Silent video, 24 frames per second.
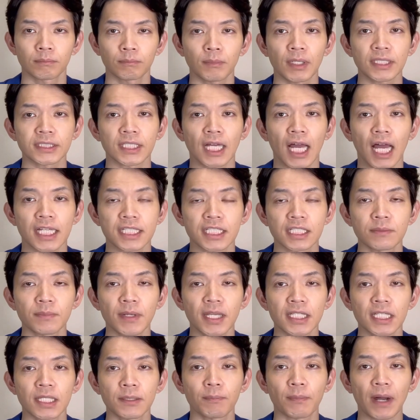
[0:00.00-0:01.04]
まずはじめ
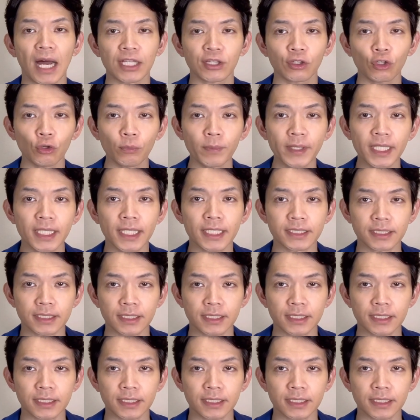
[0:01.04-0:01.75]
にまとめです